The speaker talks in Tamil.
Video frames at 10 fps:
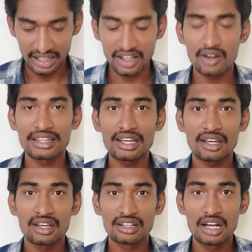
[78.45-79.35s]
அதாவது
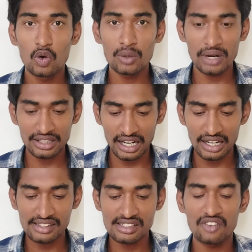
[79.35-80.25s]
கவர்மெண்ட்
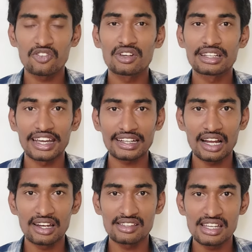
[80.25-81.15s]
காலேஜ் ஆஃப்
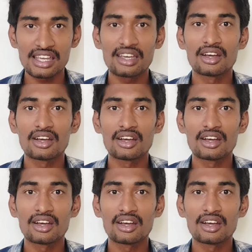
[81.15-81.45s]
டெக்னாலஜி